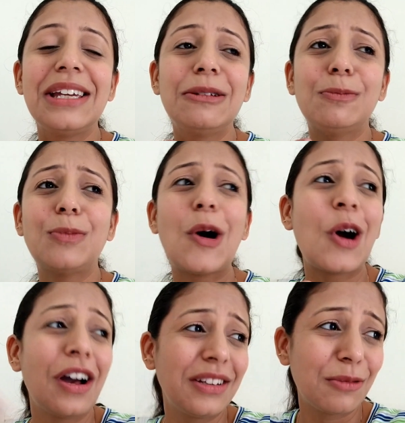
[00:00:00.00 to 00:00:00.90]
कि
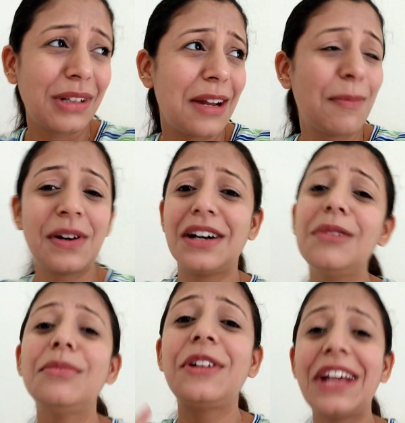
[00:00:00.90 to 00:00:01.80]
बहुत मतलब
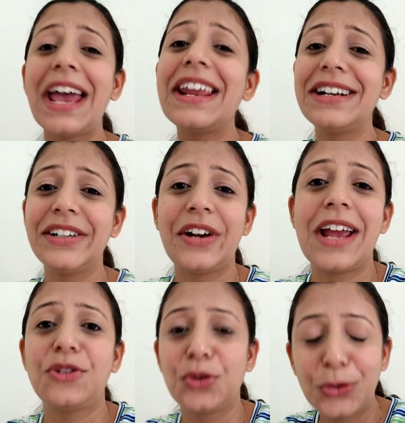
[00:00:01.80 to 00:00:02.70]
कम रेयर
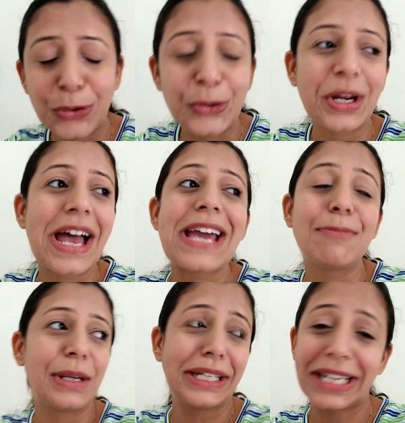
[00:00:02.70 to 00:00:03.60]
इंटरेक्शन हो रहा है
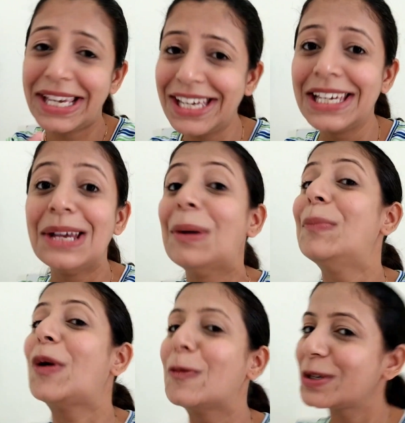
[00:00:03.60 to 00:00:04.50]
पर नहीं
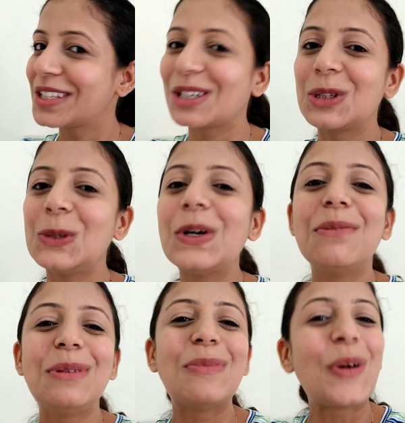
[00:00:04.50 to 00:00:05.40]
प्रॉमिस करती हूँ
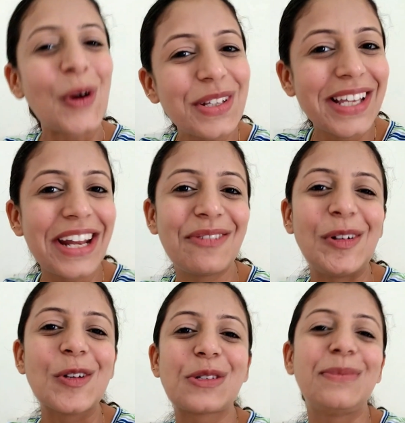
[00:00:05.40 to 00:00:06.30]
अभी बहुत सारे
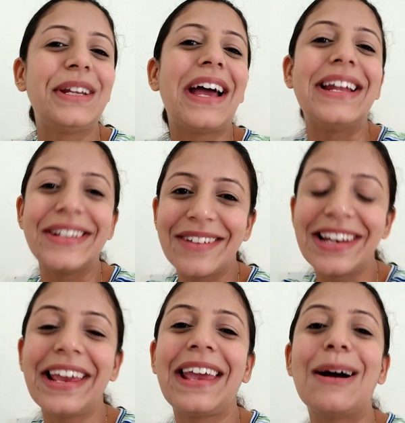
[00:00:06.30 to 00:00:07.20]
वीडियोस मेरे आने
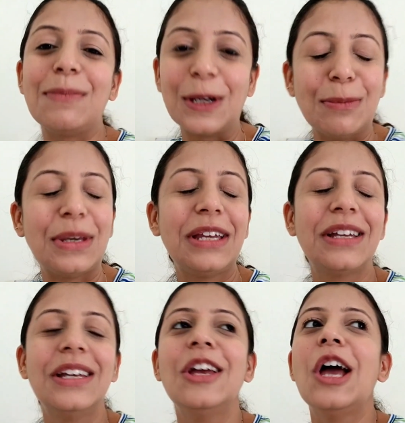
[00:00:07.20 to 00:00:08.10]
वाले हैं अपकमिंग
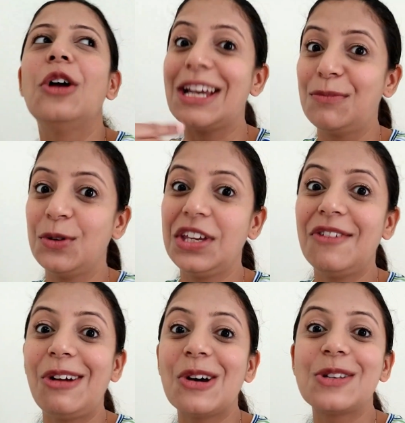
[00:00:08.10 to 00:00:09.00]
जयपुर के
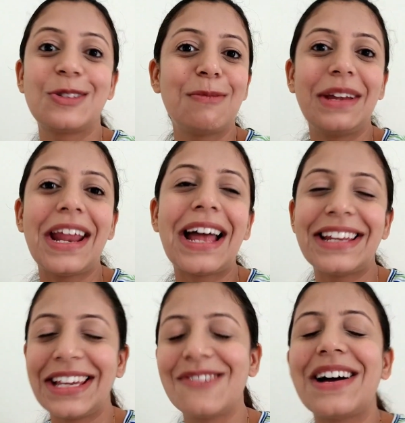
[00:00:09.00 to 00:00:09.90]
वीडियोस तो मेरे
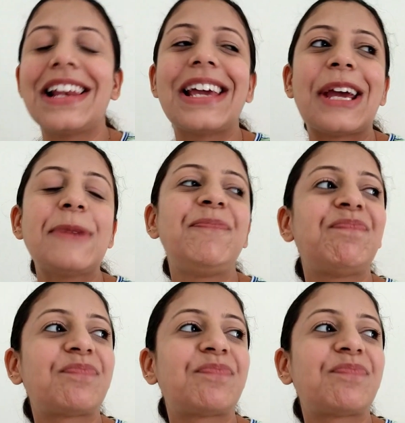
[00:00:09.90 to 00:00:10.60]
आने ही वाले हैं